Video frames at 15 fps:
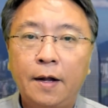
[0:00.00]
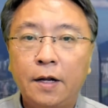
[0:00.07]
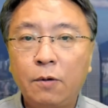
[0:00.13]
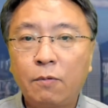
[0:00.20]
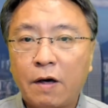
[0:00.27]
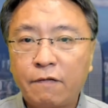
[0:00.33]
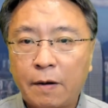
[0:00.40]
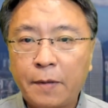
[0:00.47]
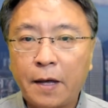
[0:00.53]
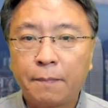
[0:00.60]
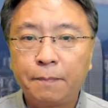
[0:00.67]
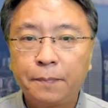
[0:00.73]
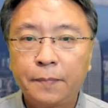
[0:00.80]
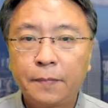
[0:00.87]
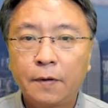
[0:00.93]
另外一方面，
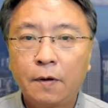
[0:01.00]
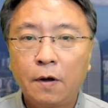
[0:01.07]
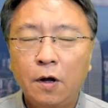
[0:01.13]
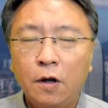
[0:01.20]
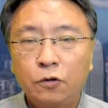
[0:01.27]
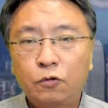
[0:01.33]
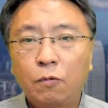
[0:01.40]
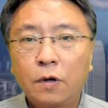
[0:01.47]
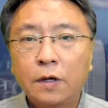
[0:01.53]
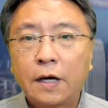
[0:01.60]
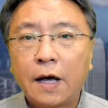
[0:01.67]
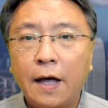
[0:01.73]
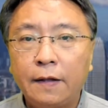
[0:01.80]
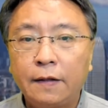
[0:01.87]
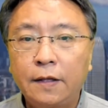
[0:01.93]
中国
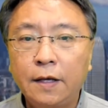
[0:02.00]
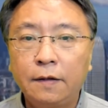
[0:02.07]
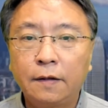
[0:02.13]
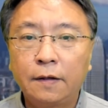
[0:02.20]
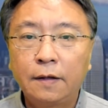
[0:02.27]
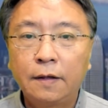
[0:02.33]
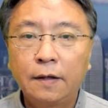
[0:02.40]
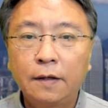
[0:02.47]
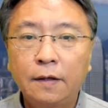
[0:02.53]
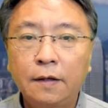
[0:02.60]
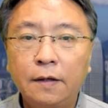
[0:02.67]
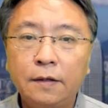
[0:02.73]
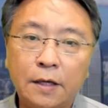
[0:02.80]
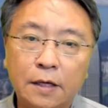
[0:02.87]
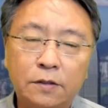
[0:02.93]
肯定
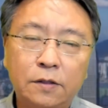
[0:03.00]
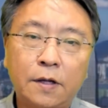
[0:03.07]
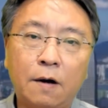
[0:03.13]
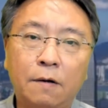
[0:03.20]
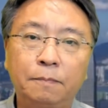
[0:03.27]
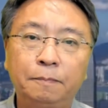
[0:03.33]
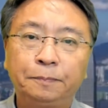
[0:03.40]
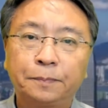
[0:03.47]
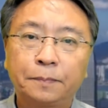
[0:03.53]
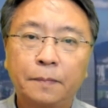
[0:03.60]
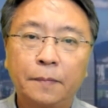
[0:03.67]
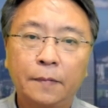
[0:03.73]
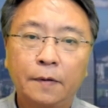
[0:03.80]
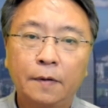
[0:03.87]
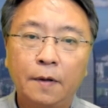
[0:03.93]
也知道，
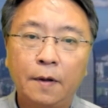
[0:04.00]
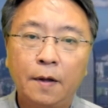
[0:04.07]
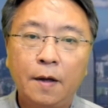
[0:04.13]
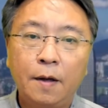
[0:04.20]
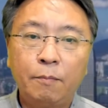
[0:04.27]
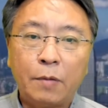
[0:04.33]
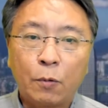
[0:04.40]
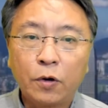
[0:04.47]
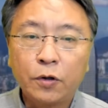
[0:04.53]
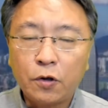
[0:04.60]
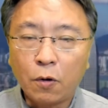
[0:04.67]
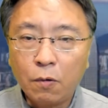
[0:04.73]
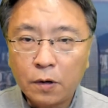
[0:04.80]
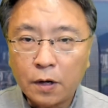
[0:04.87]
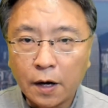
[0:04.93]
美国
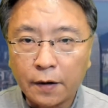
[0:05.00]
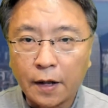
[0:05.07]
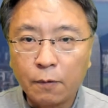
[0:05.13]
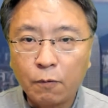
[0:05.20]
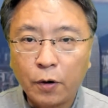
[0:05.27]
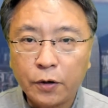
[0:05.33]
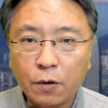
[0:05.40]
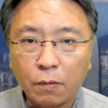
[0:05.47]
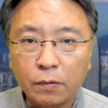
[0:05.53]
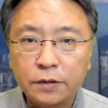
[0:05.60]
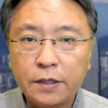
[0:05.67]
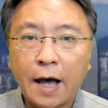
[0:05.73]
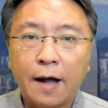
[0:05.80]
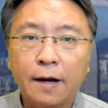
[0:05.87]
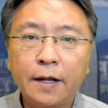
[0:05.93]
有可能会有
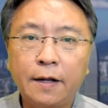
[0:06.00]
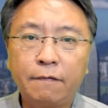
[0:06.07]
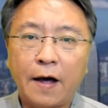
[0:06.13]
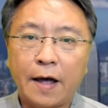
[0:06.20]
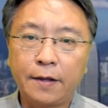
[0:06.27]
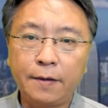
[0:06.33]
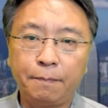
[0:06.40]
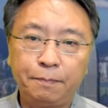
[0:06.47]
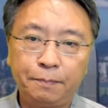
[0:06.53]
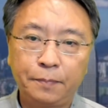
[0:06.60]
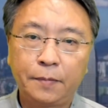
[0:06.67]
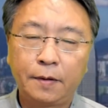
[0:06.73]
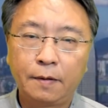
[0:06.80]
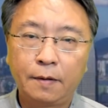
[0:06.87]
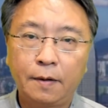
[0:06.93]
强烈的反应。
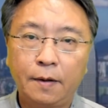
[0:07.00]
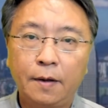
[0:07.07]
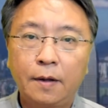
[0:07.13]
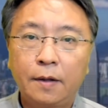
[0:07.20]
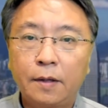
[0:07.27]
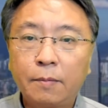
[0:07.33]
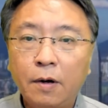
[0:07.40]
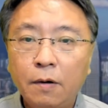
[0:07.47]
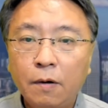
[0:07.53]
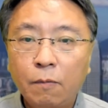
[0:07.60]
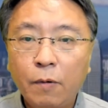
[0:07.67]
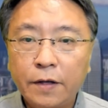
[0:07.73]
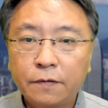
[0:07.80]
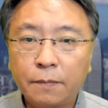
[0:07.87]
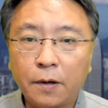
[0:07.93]
那么，
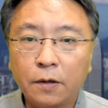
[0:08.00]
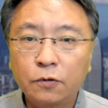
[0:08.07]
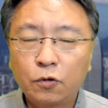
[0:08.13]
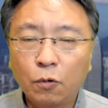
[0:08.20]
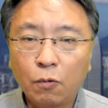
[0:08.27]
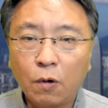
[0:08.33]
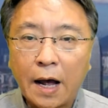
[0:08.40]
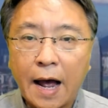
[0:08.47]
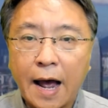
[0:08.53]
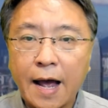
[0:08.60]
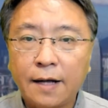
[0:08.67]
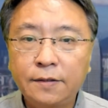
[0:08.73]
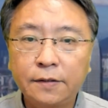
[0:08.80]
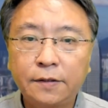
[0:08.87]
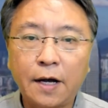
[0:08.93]
为什么中国
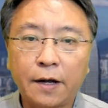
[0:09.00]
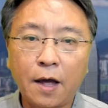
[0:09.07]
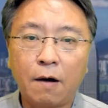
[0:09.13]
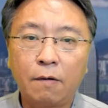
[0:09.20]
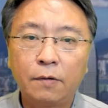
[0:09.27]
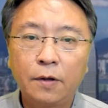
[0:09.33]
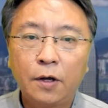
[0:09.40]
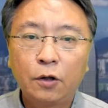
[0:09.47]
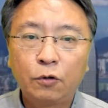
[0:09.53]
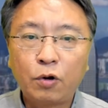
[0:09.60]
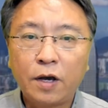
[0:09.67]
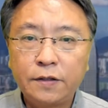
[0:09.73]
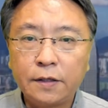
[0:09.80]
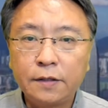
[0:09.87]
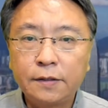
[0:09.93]
还是想要
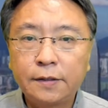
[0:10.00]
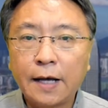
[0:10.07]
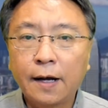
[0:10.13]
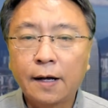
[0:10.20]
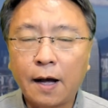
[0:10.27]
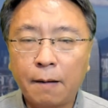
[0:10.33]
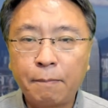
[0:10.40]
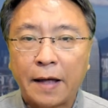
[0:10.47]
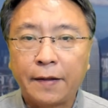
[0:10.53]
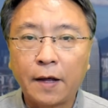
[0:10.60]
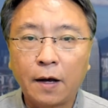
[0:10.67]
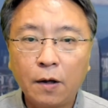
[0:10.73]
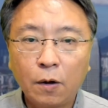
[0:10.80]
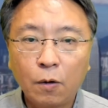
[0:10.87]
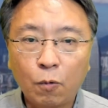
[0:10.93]
推行香港版的
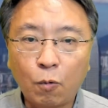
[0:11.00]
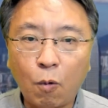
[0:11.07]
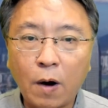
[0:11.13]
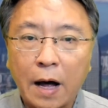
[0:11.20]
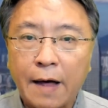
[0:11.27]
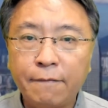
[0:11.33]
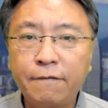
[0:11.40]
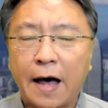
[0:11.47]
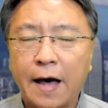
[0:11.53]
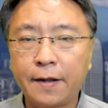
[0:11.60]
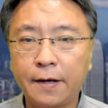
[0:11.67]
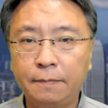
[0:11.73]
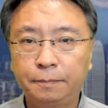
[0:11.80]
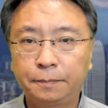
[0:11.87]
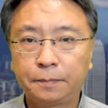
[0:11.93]
国安法呢？